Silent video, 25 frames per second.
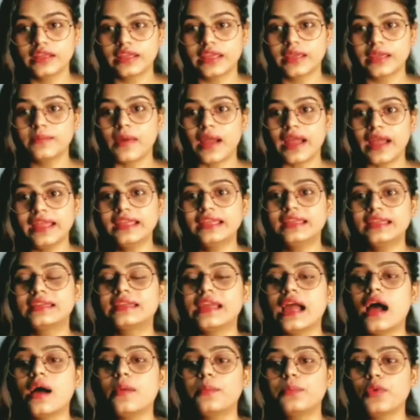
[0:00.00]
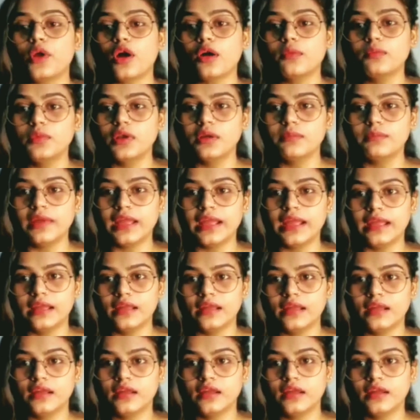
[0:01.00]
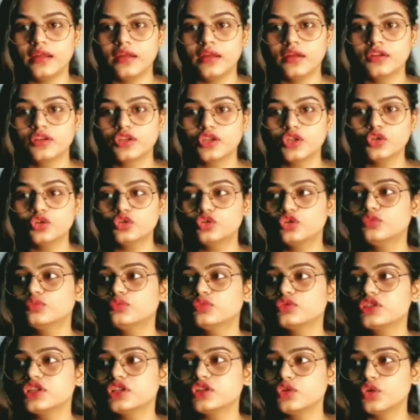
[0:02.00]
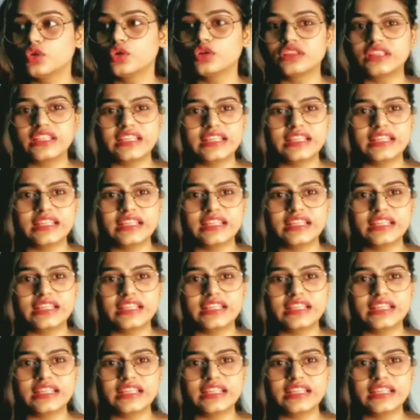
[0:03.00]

कि भाई क्या प्रॉब्लम है क्यों तुम मुझे दो